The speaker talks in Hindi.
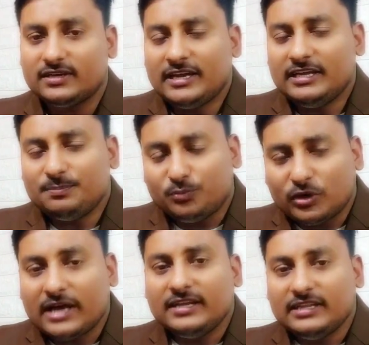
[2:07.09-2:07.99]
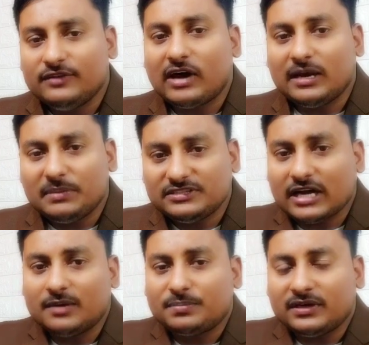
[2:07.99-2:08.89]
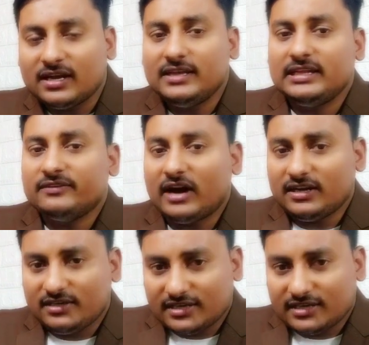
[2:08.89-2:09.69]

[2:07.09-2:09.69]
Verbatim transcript: यानी कि पुरानी दीवाल में जहां पर नई दीवाल